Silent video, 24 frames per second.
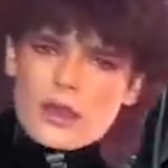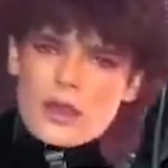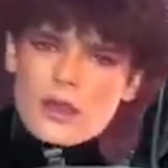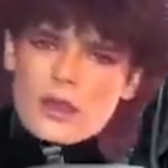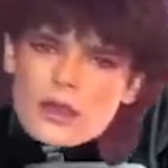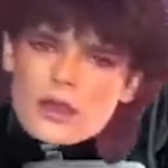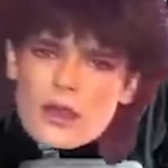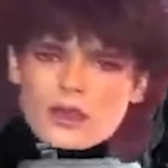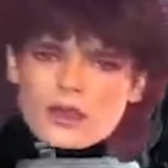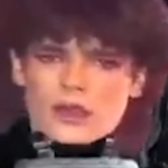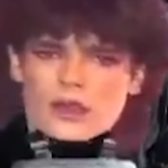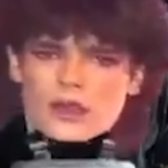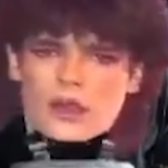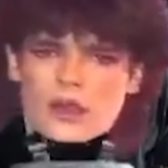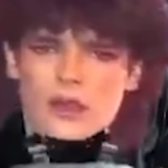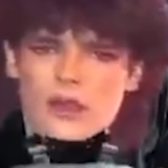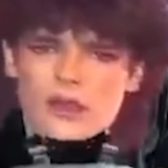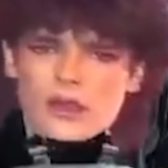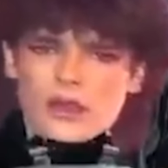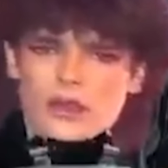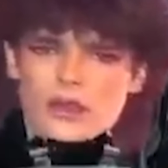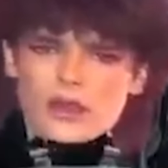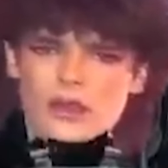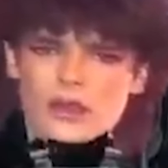Ouais, on t'insulte
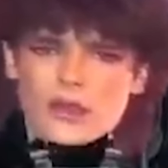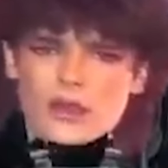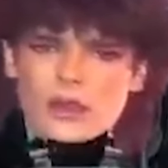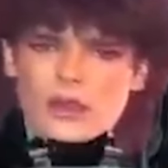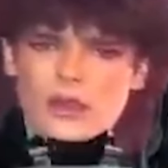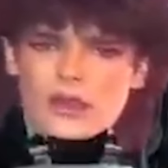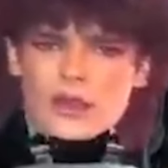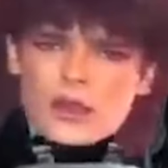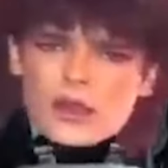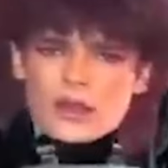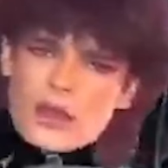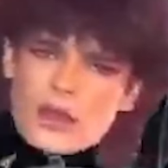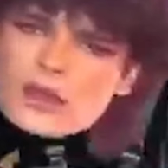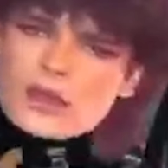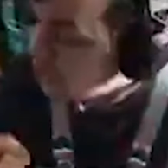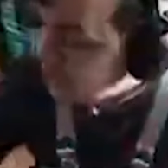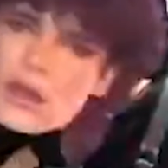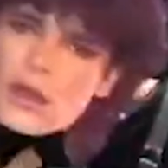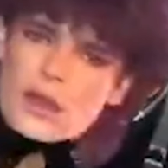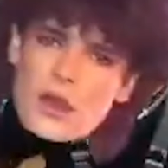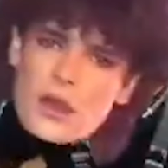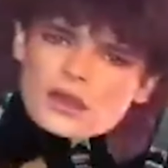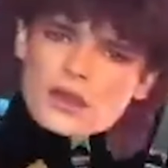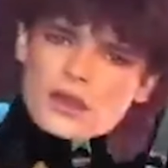Je te le
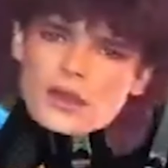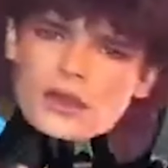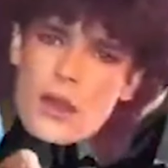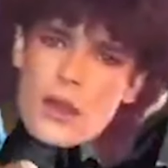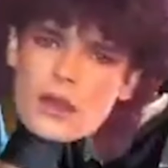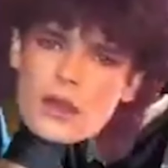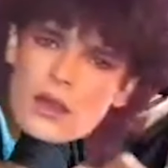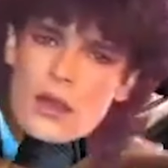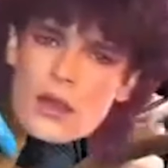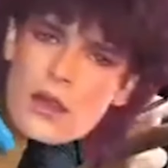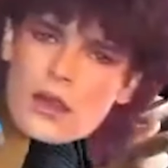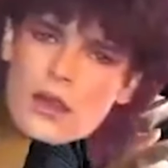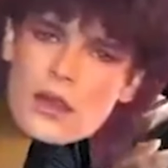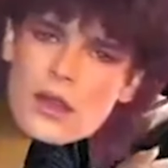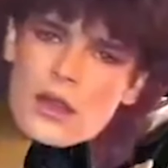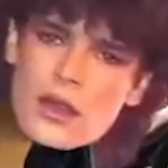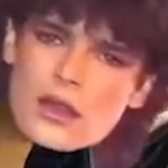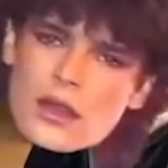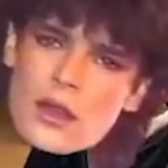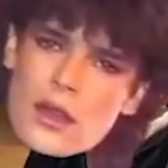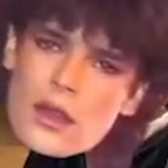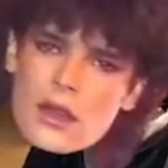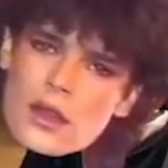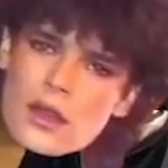dis, Il e veut te
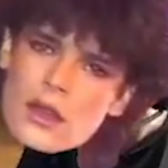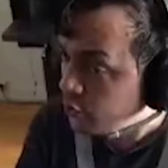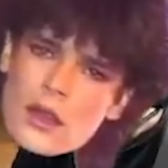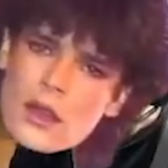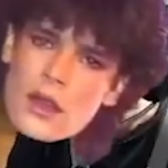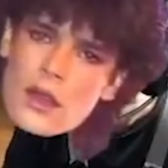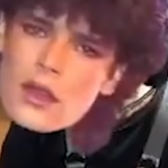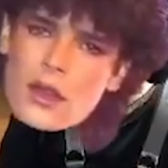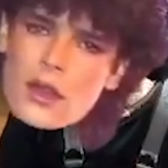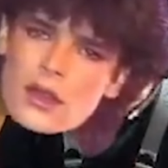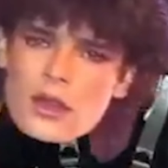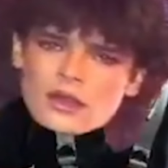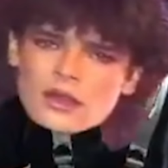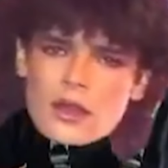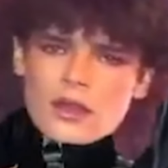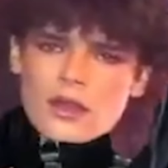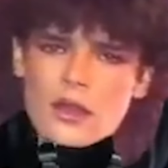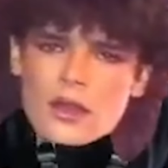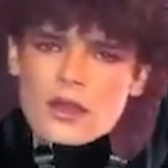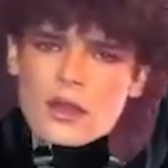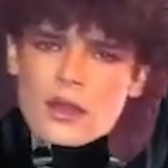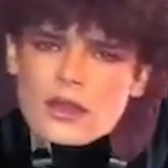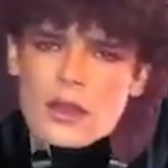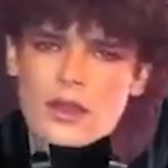renifler le Voilà
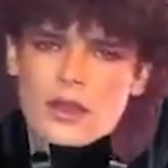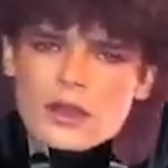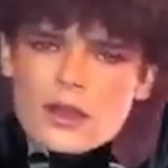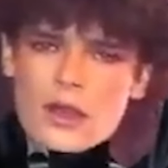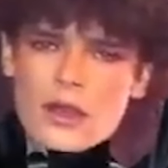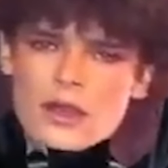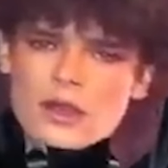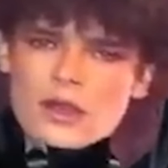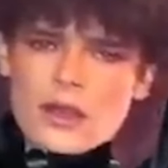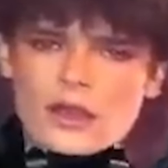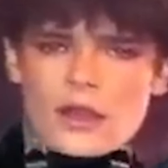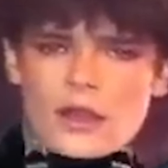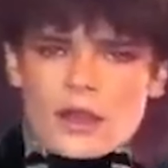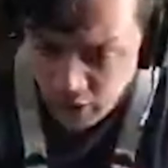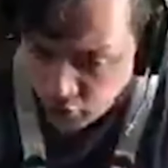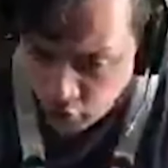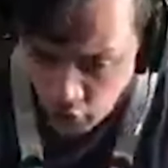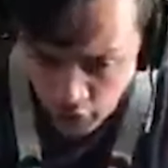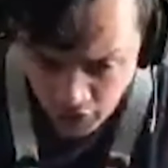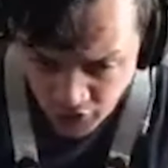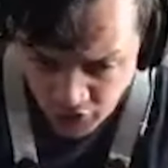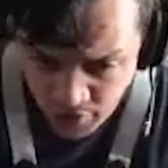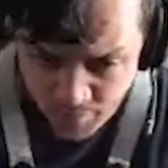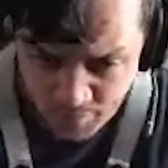Ah voilà,
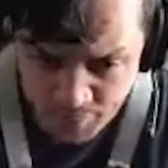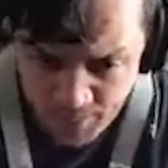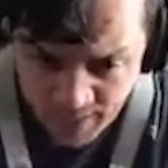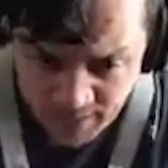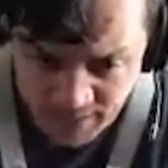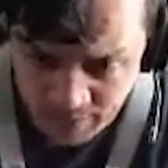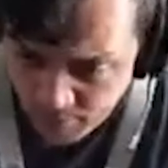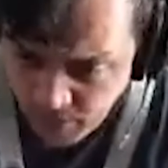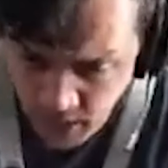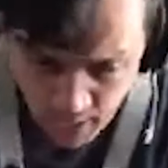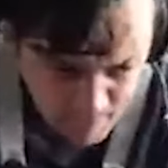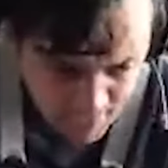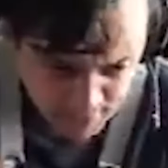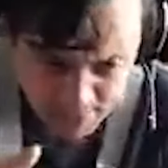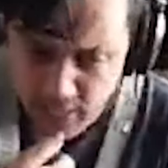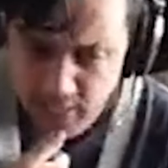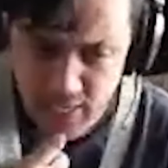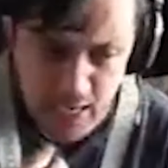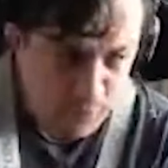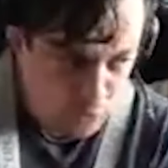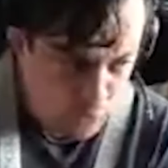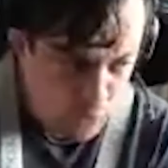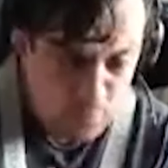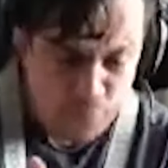j'aime pas, c'est... Non mais Kaina,
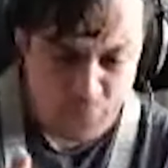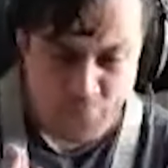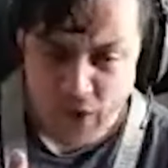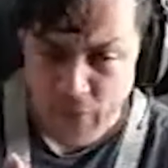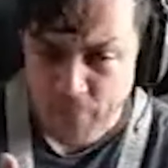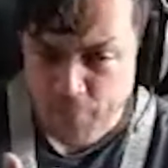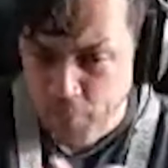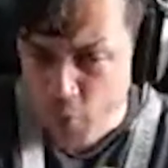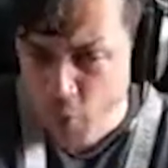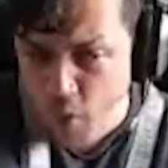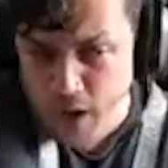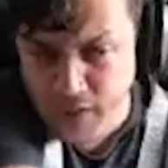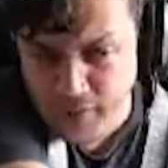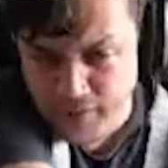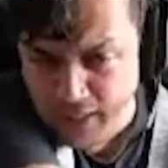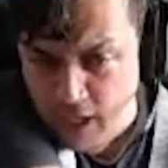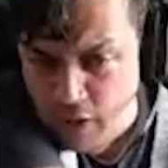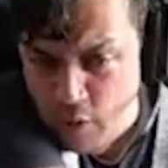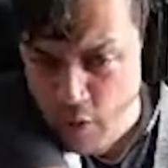tu me frappes moi, salut